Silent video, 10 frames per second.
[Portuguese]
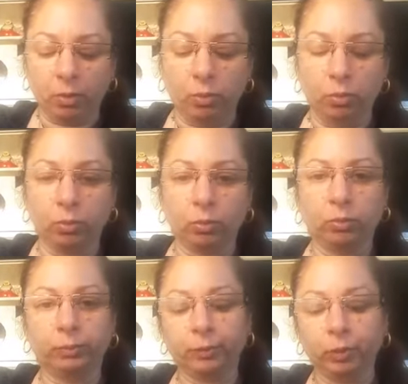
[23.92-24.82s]

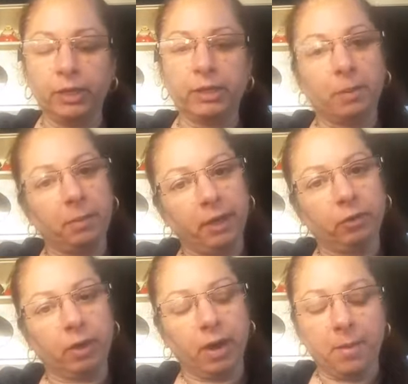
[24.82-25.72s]
com Luiz
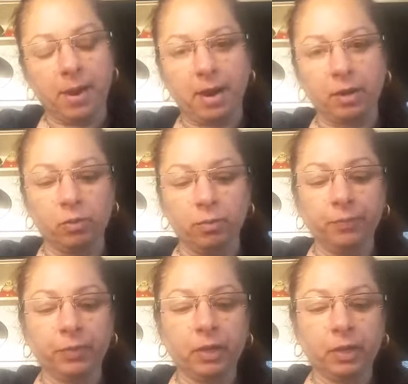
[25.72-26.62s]
Américo
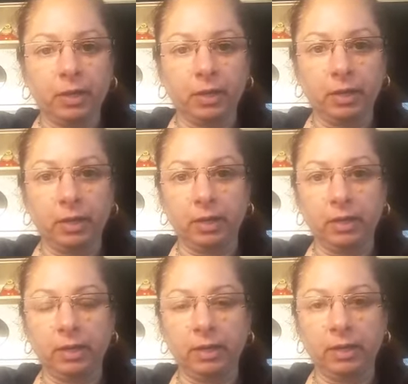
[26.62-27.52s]
Camargo
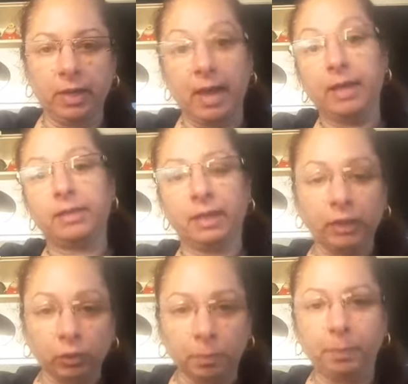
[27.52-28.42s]
e é a
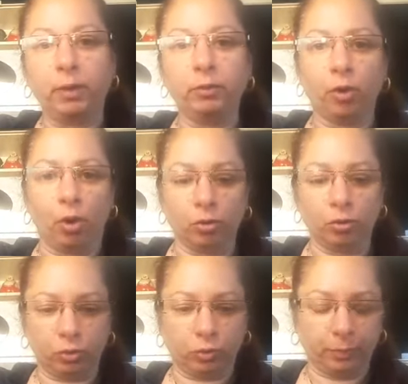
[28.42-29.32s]
receita do pão
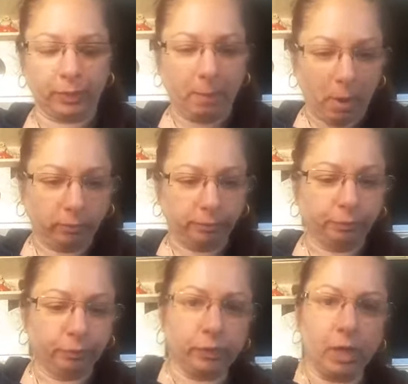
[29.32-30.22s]
nosso, tá
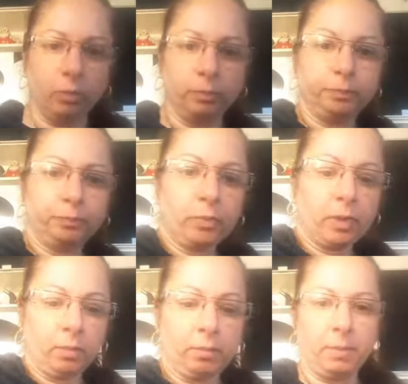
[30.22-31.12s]
bom? Então,
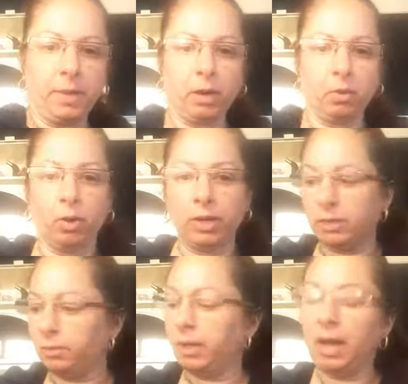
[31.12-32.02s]
primeira
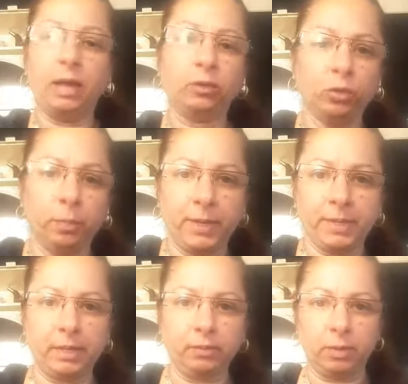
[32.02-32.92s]
coisa... Ah, tudo
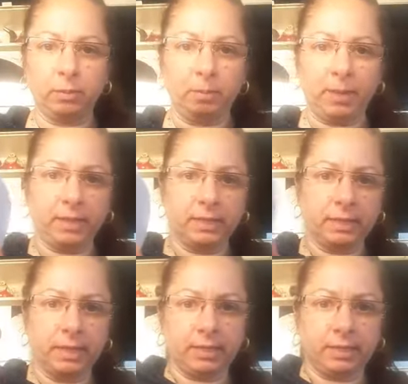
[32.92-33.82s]
pesado numa
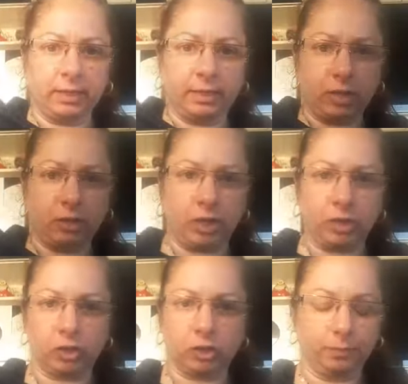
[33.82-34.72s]
balancinha assim, tá,
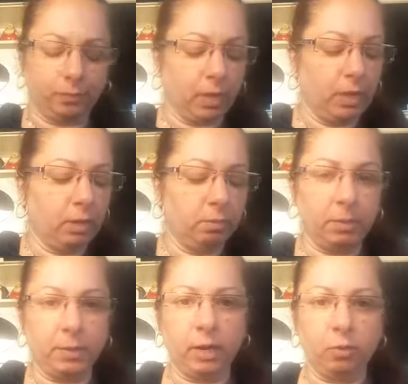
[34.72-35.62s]
gente?
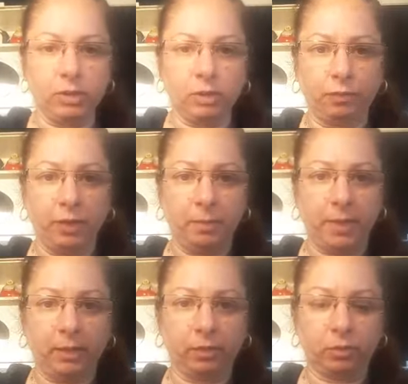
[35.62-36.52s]
Primeira coisa é o
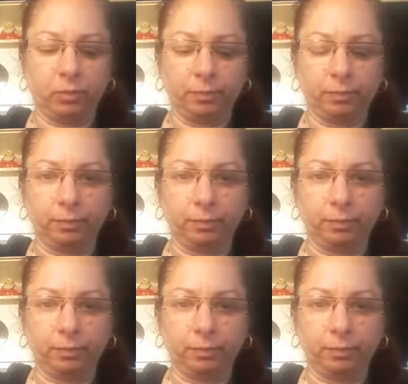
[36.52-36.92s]
fermento,